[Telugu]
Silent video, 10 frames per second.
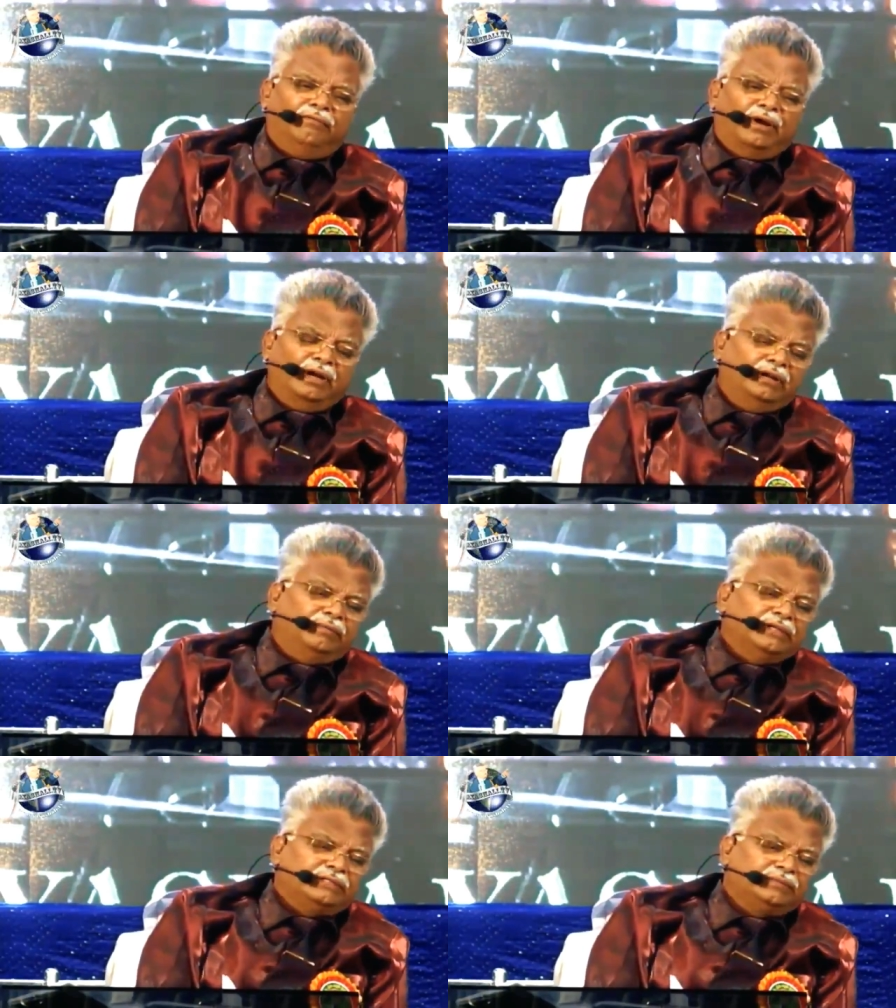వాళ్ళని
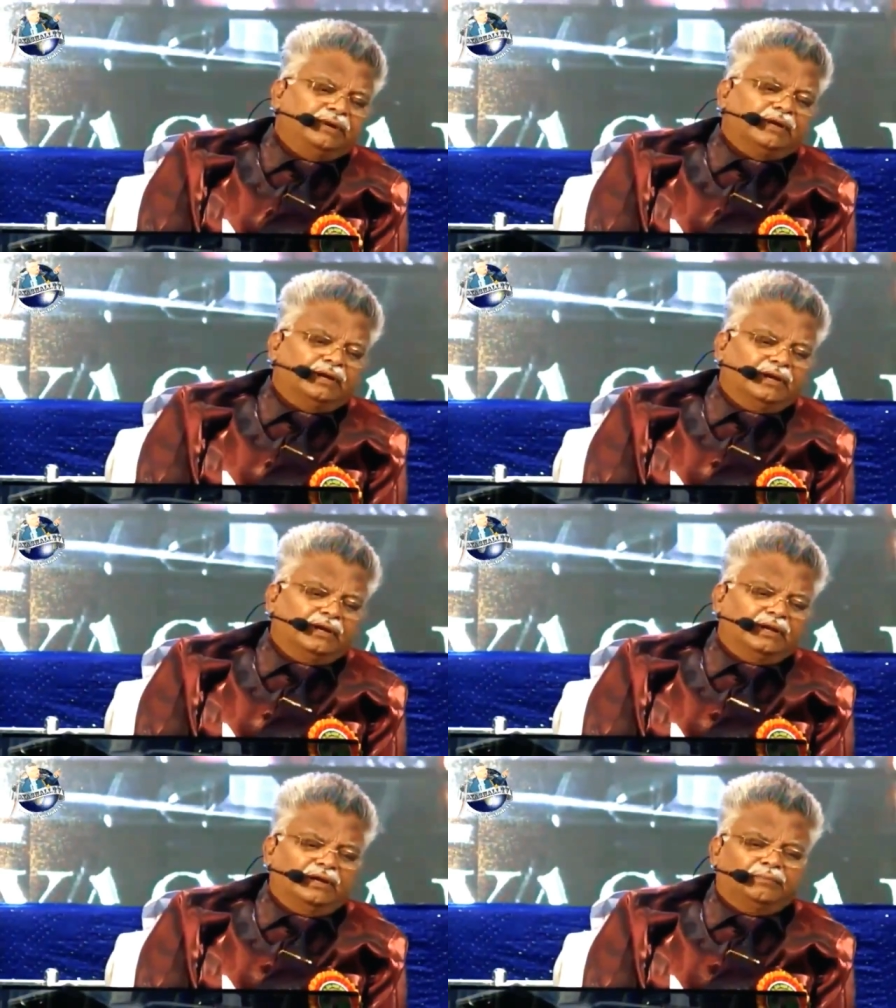మంచి
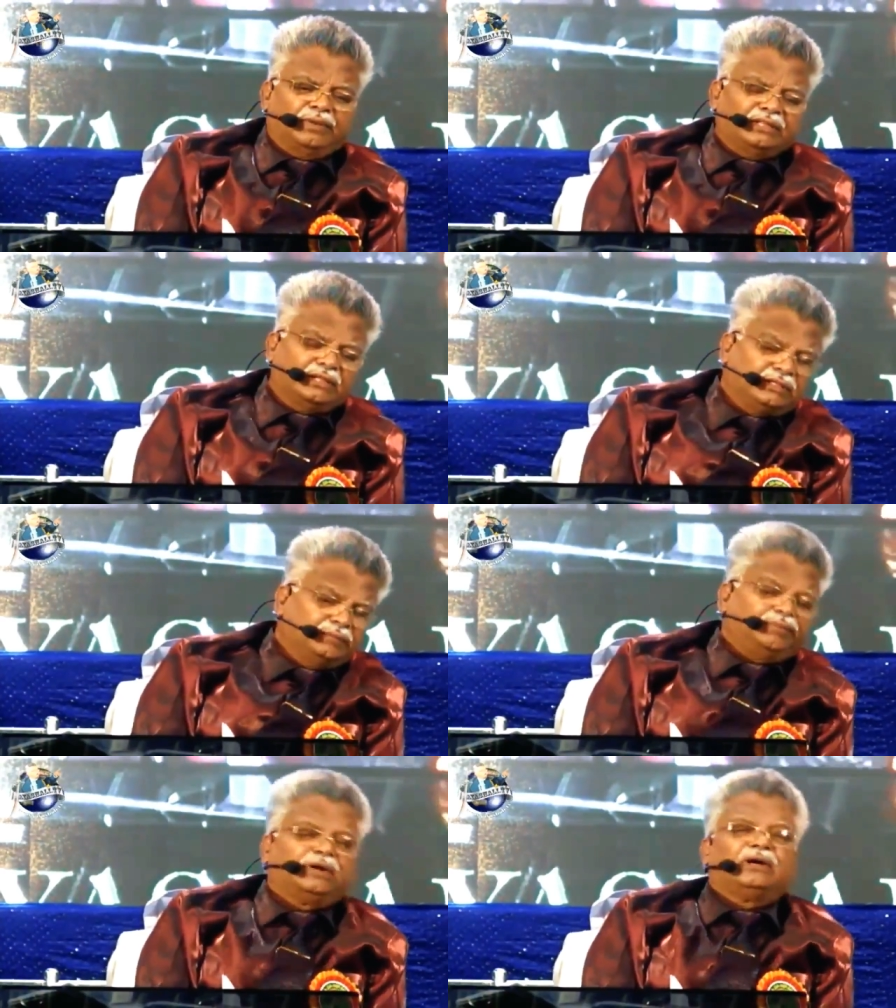మార్గాన్న పద్ధతి
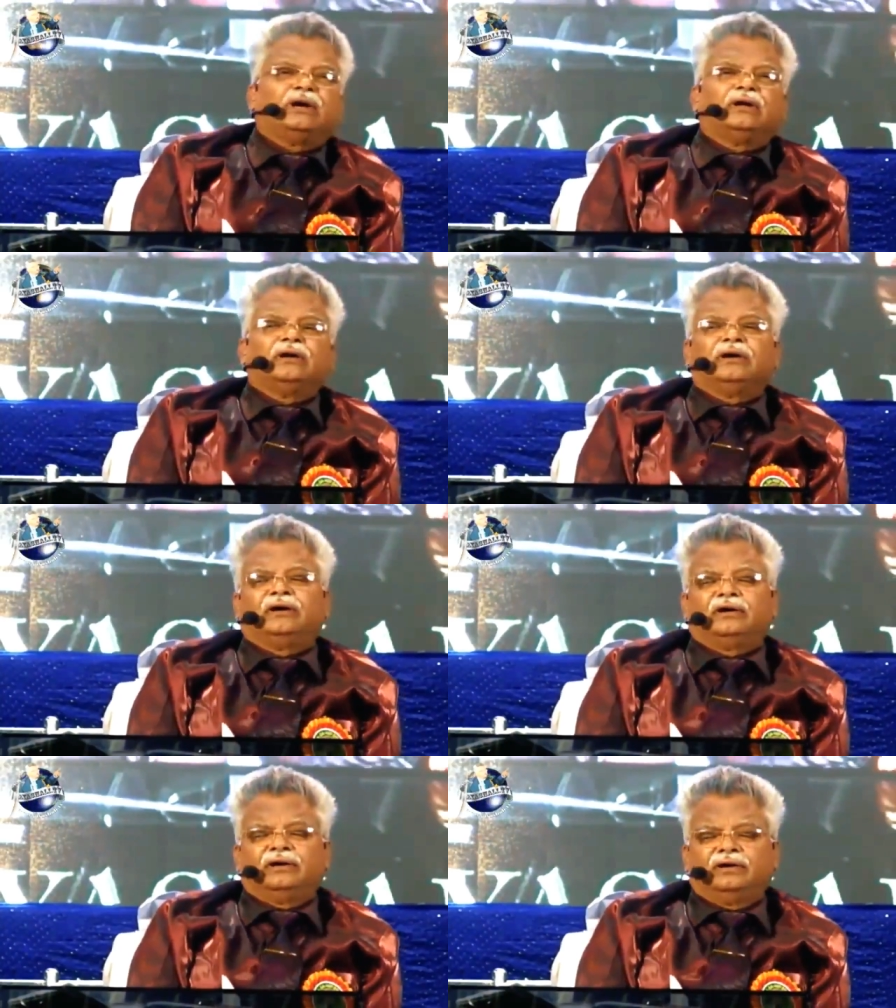ప్రకారంగా
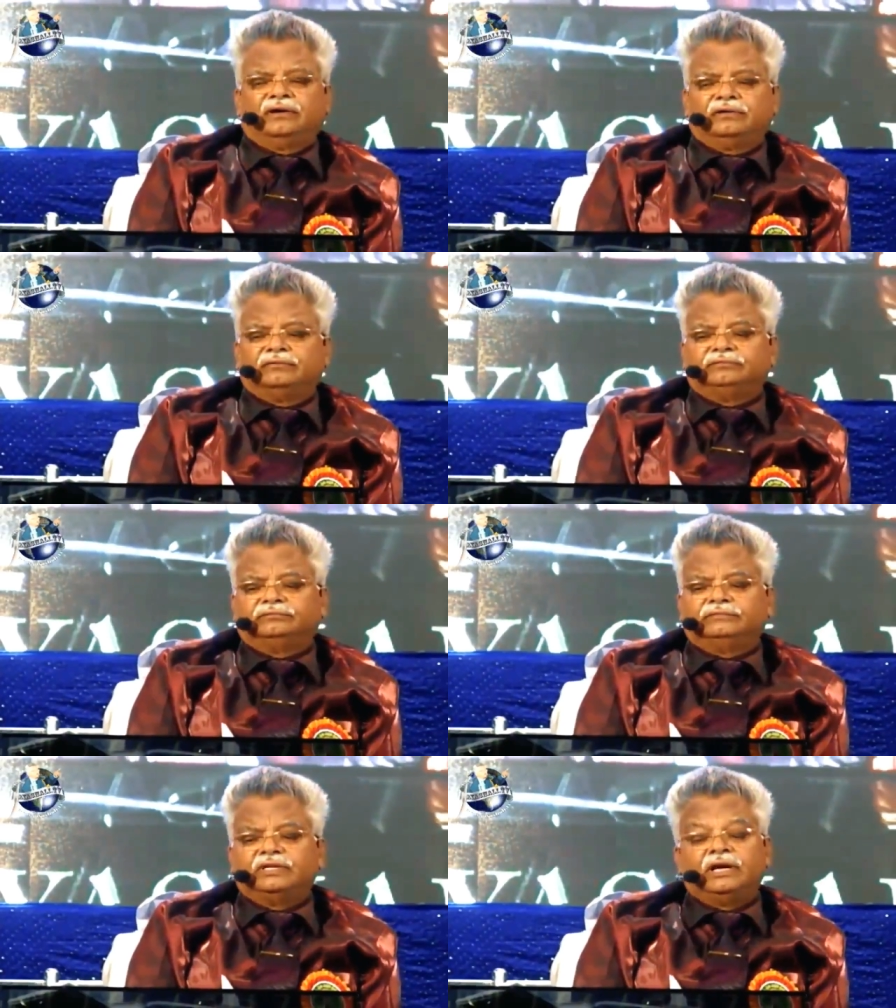
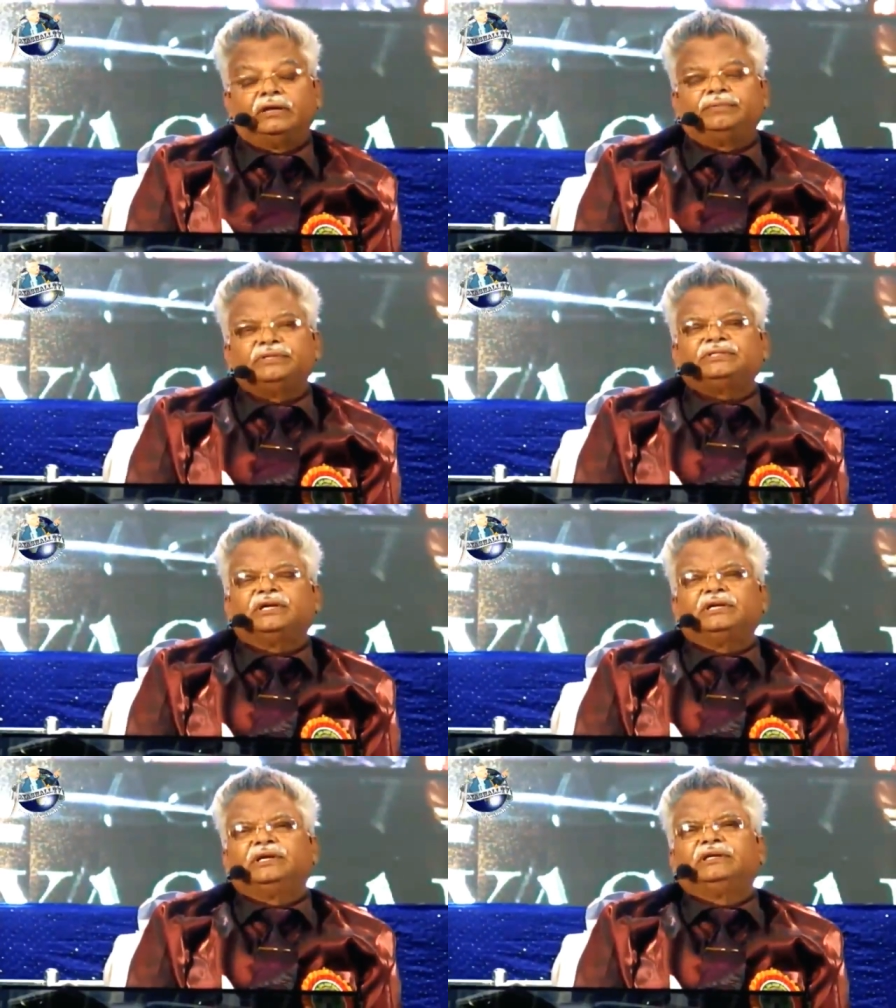
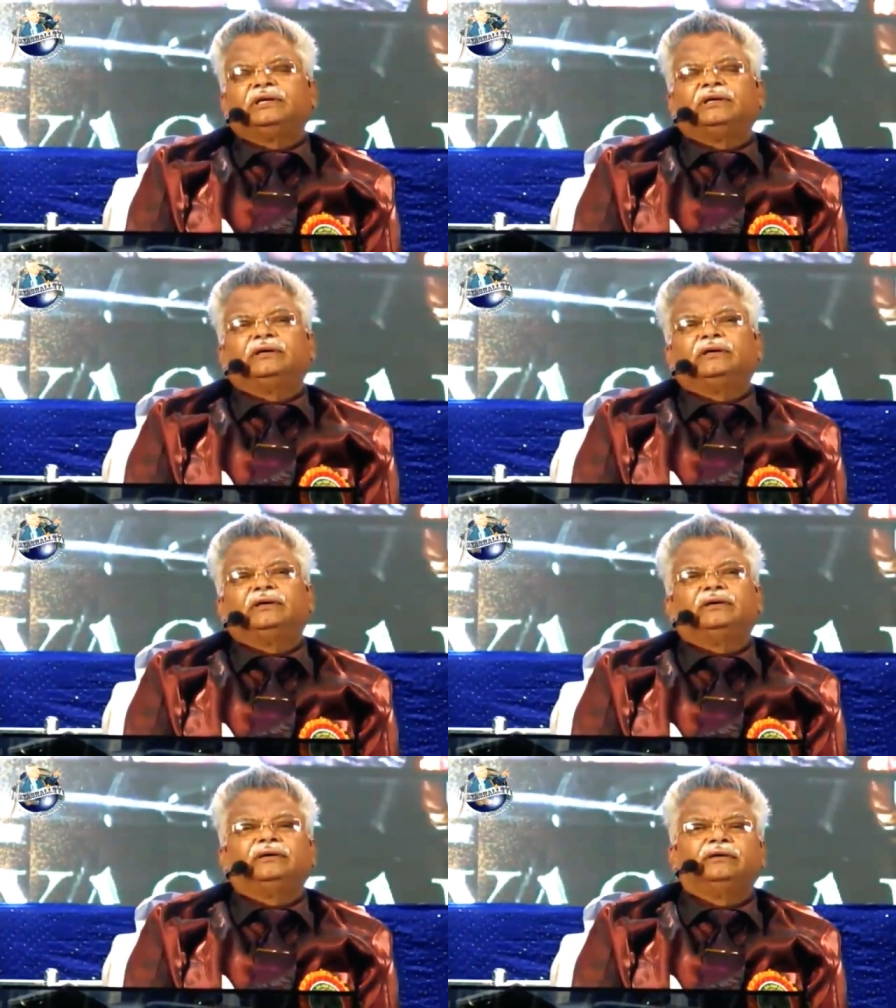నడిపించాలి అంటే
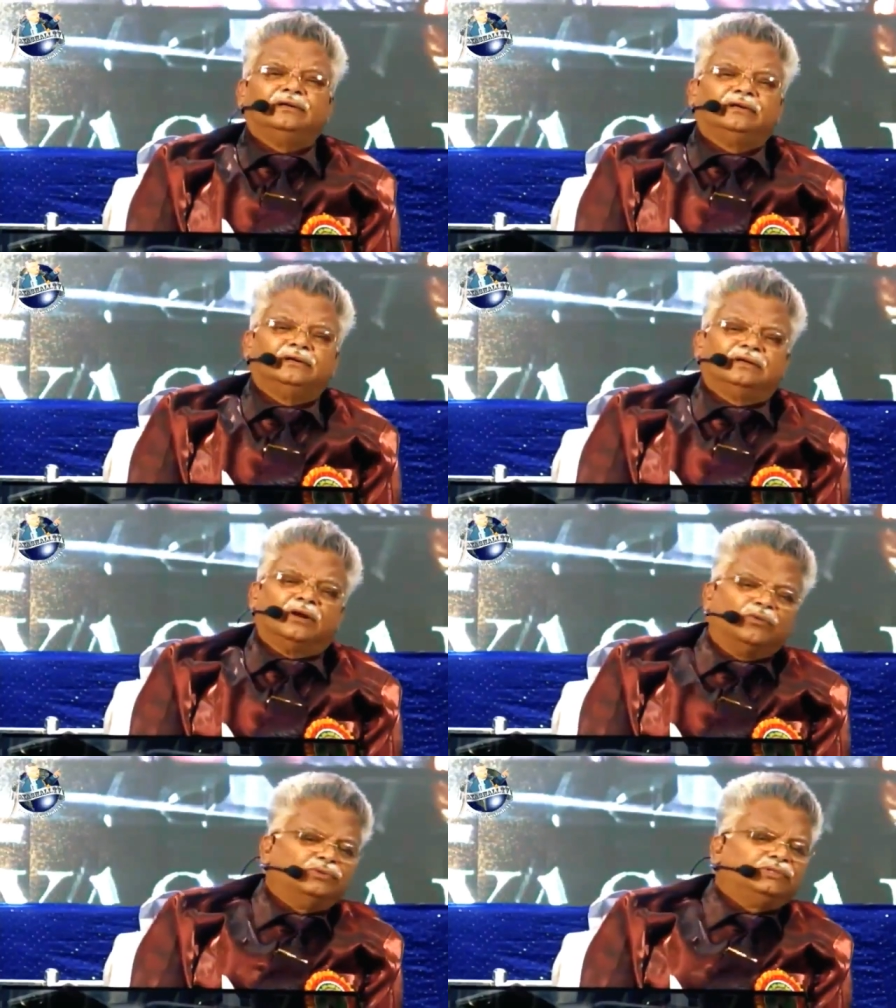
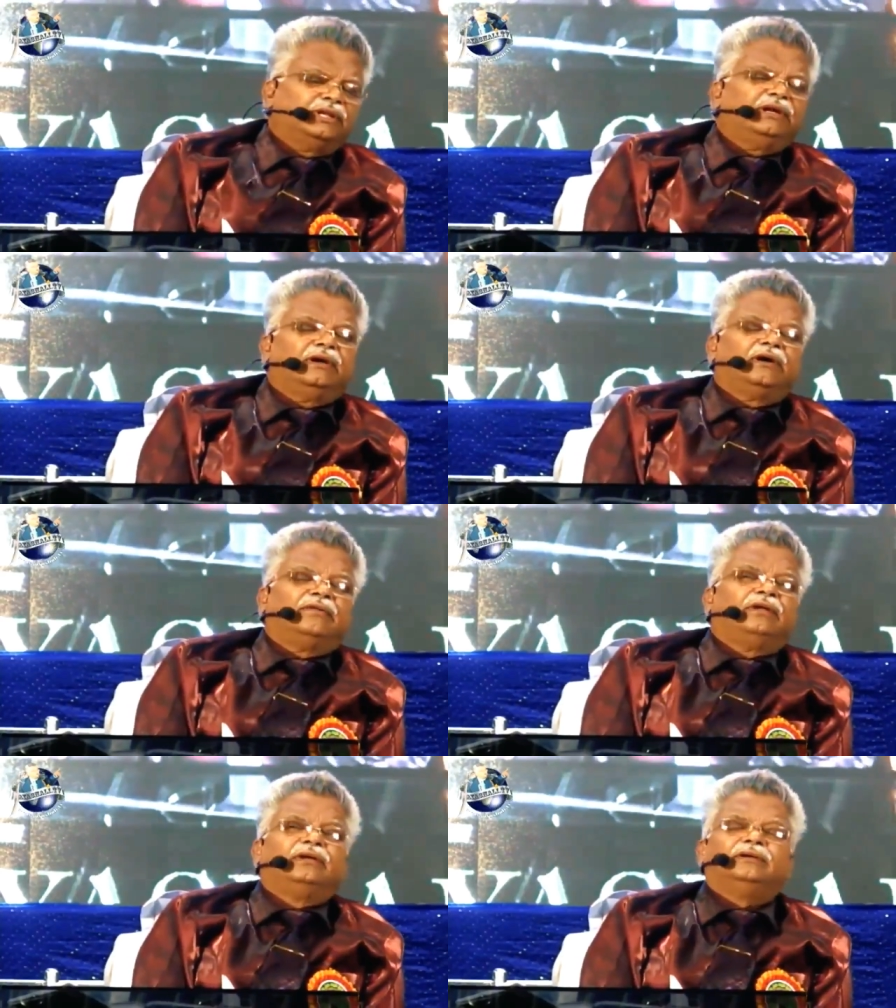కౌన్సిలింగ్
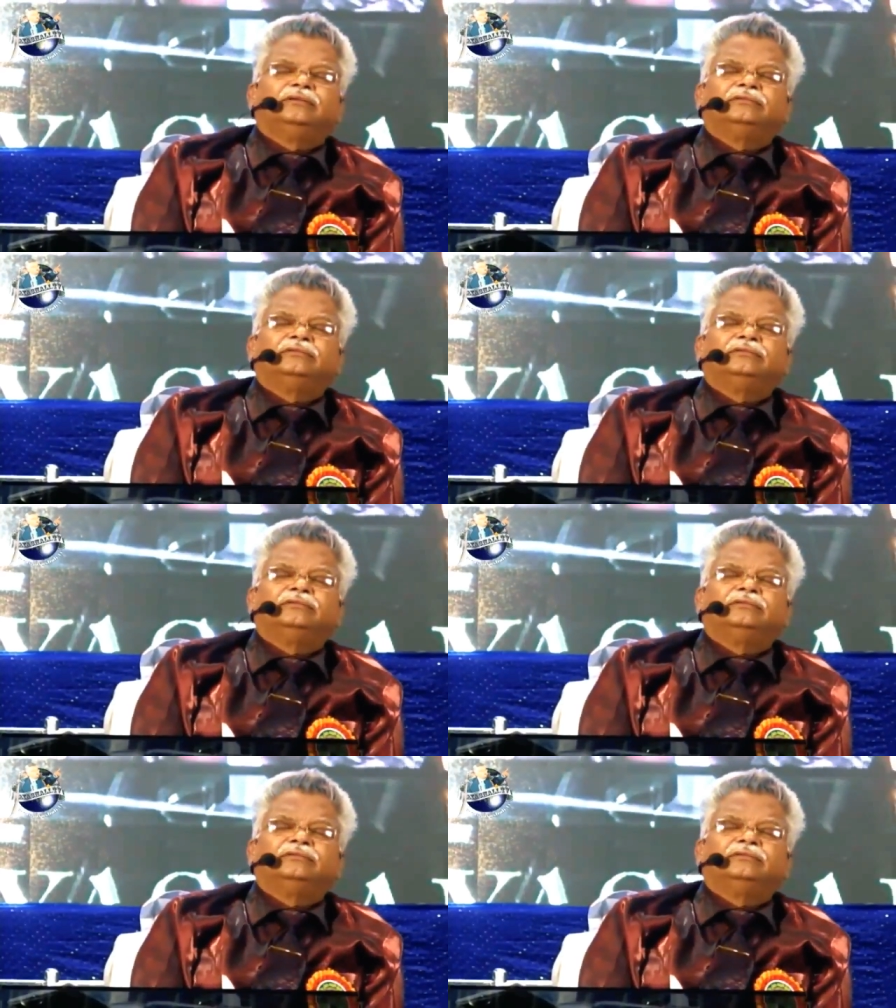కావాలి